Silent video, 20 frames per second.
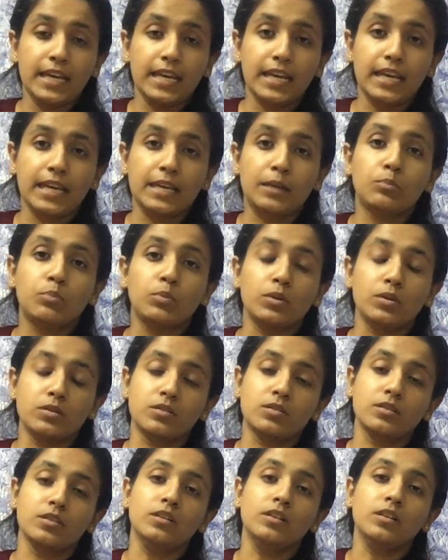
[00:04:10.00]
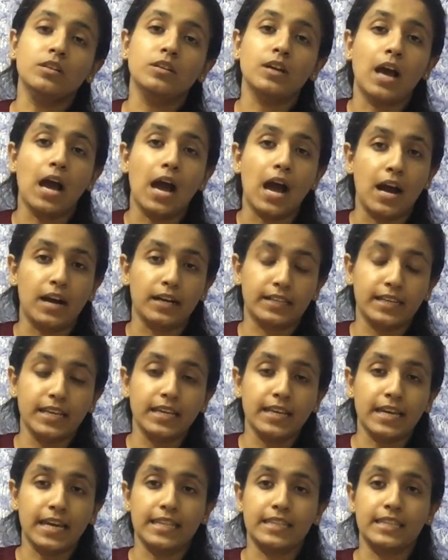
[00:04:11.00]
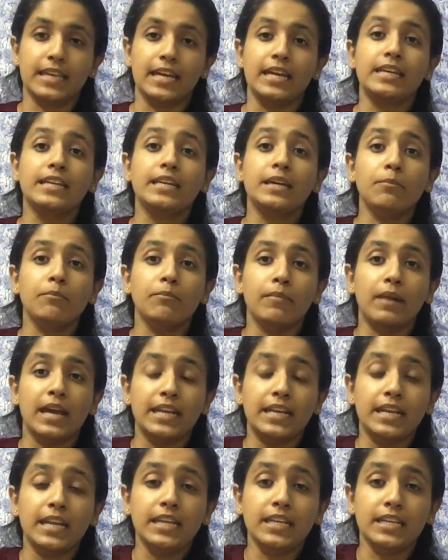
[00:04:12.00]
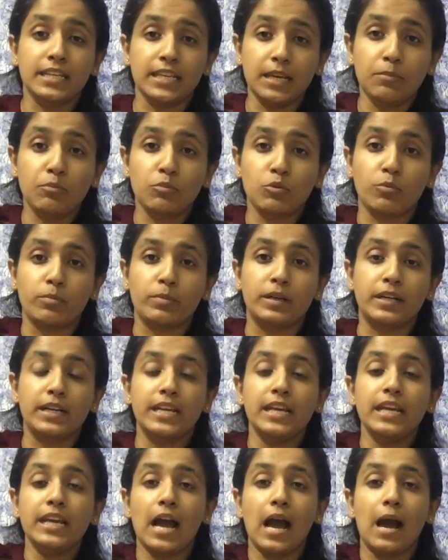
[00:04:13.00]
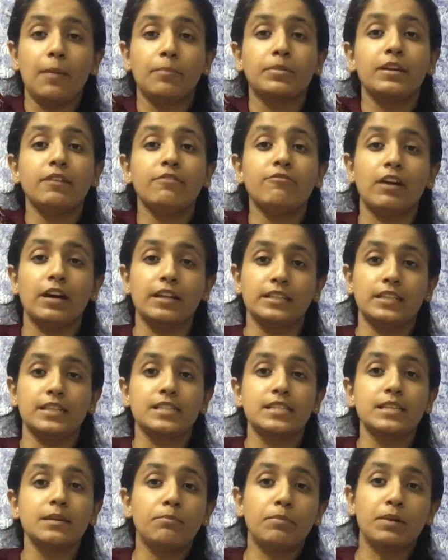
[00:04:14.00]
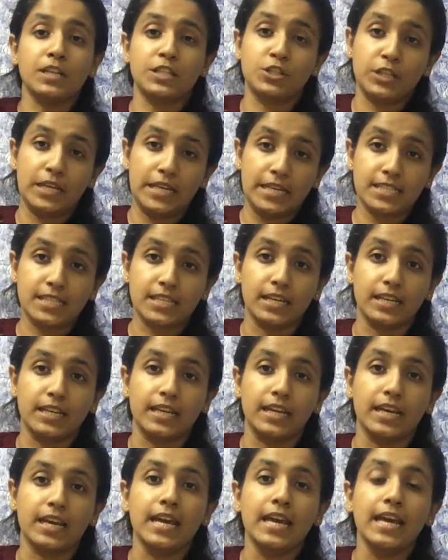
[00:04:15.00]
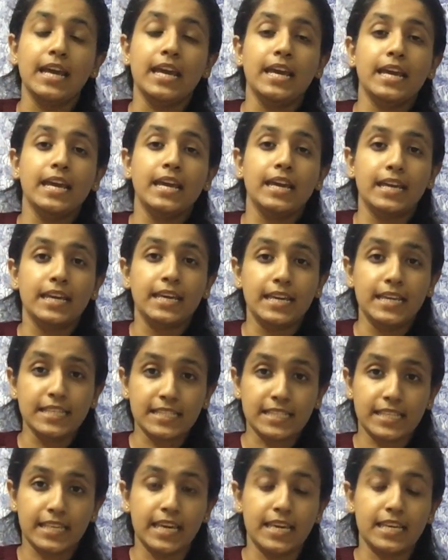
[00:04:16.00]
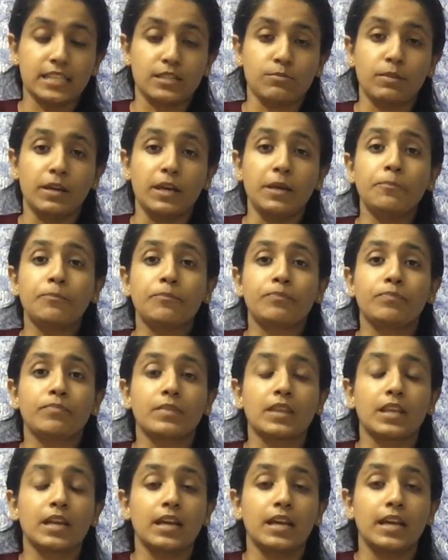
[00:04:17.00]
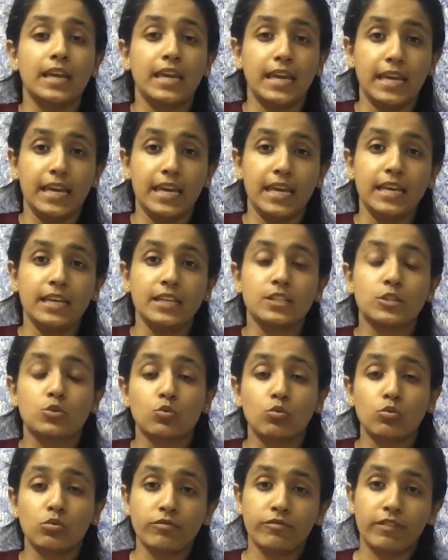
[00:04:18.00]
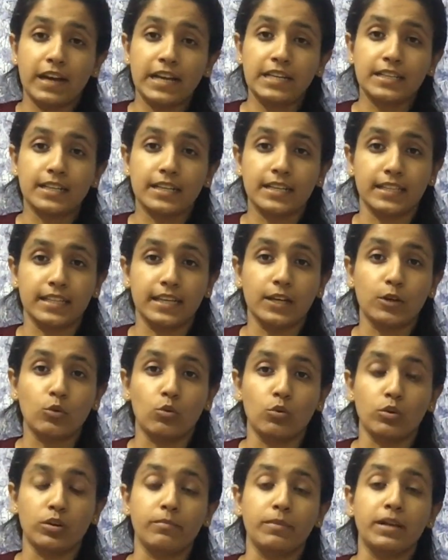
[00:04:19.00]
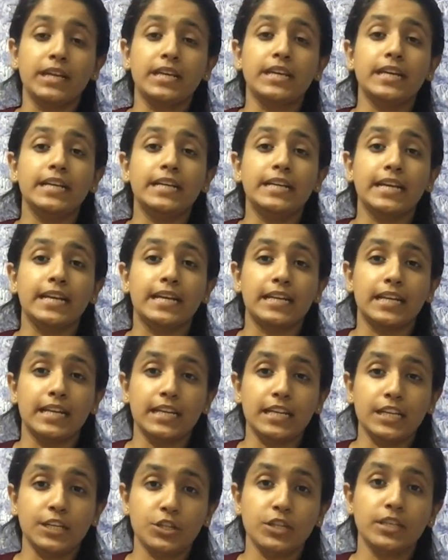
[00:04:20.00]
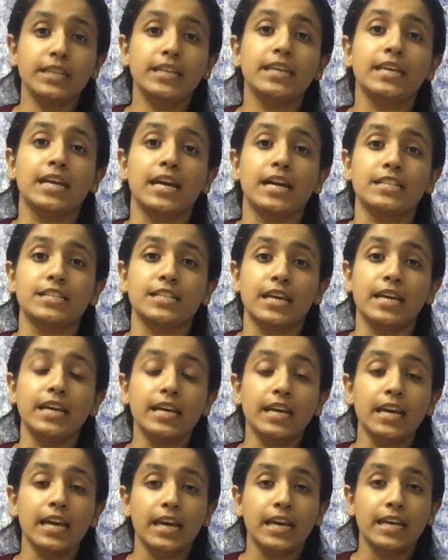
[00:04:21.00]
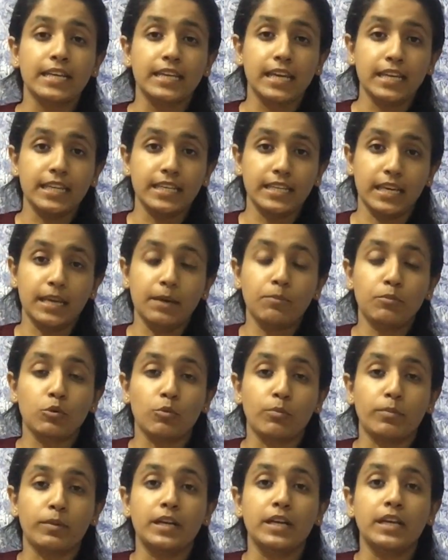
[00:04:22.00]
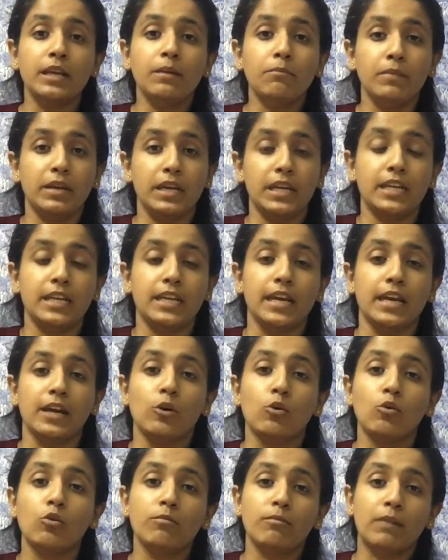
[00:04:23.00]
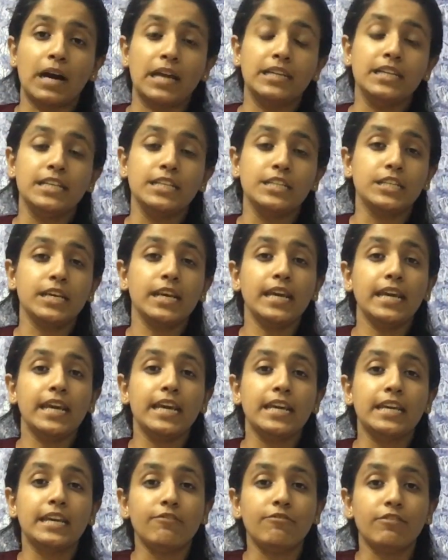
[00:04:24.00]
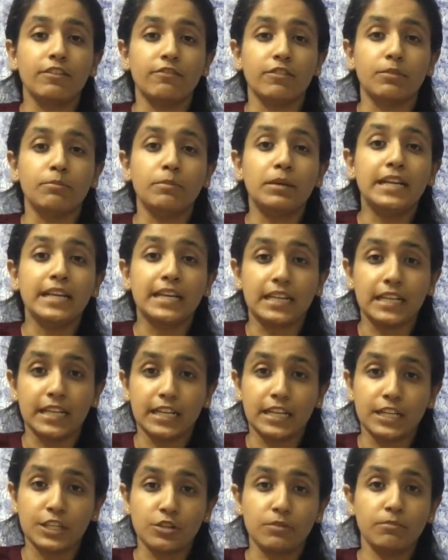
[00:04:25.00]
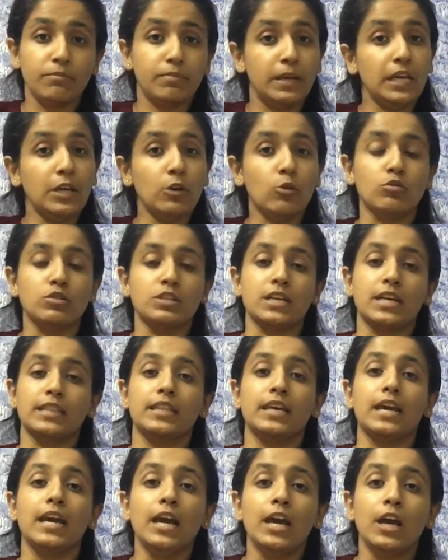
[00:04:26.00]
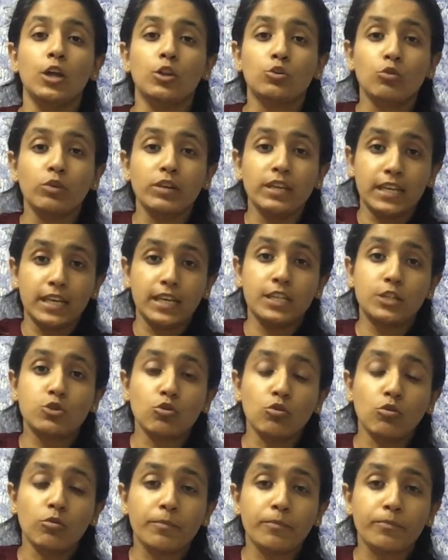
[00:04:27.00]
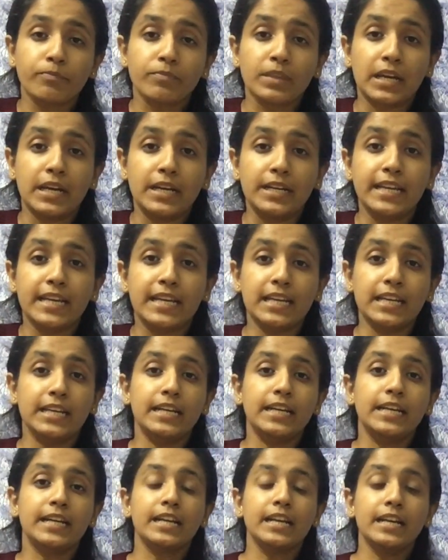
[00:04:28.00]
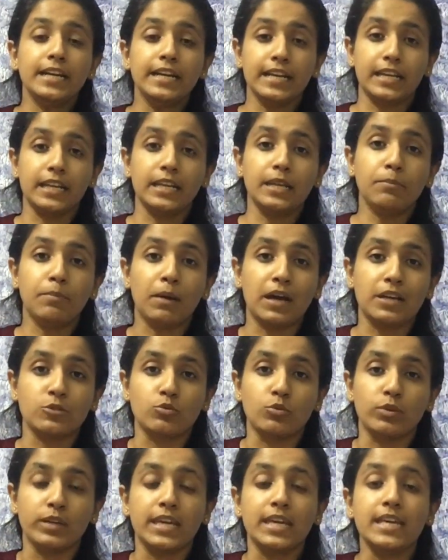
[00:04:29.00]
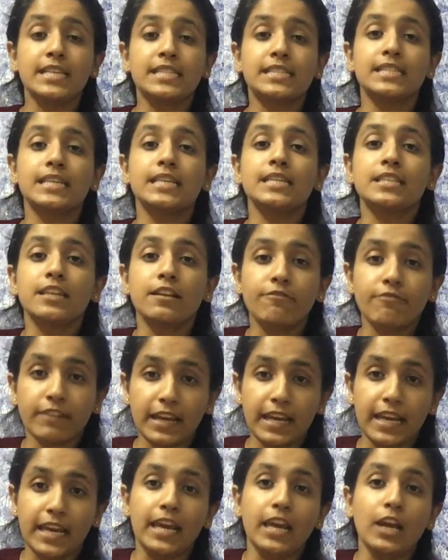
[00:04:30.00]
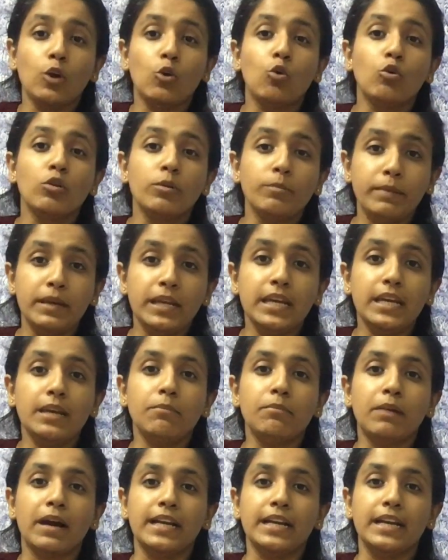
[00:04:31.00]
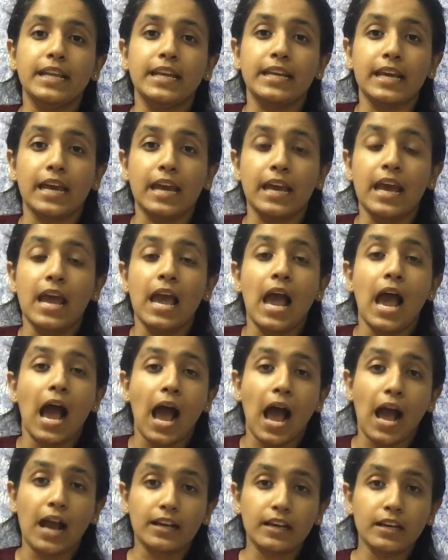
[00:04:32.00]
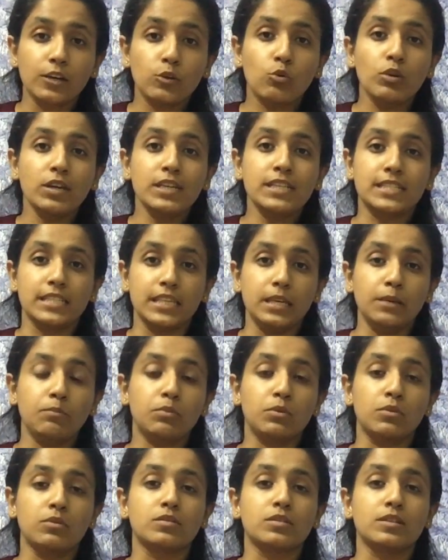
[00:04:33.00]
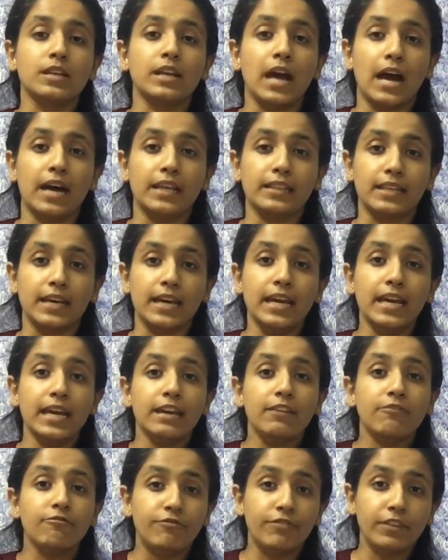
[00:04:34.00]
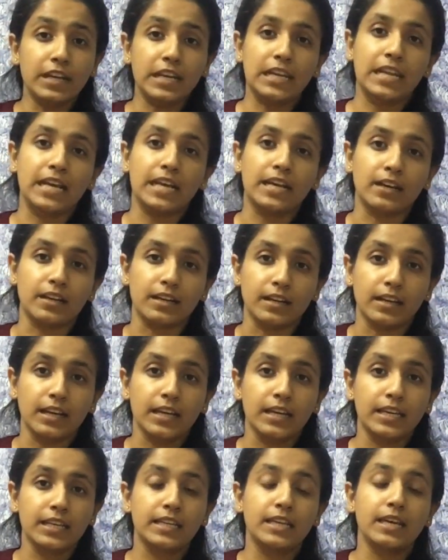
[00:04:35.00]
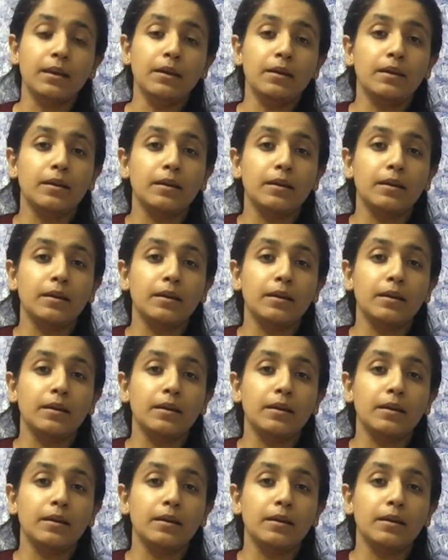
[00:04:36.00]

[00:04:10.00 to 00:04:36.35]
एक पर्सन आके कहता है कि मैंने ये प्रॉपर्टी आपके फादर से परचेज़ करी है इस केस में ए सूट फाइल करता है कोर्ट में कि डिक्लेरेशन किया जाए कि ये प्रॉपर्टी मेरी है और मान लीजिए ए के फेवर में डिक्लेरेशन भी हो जाता है तो ये जो डिक्लेरेटरी डिग्री पास हुई इससे सिर्फ ए और बी ही बाइंडिंग है अगर कोई सी पोर्सन आता है विल लेकर कि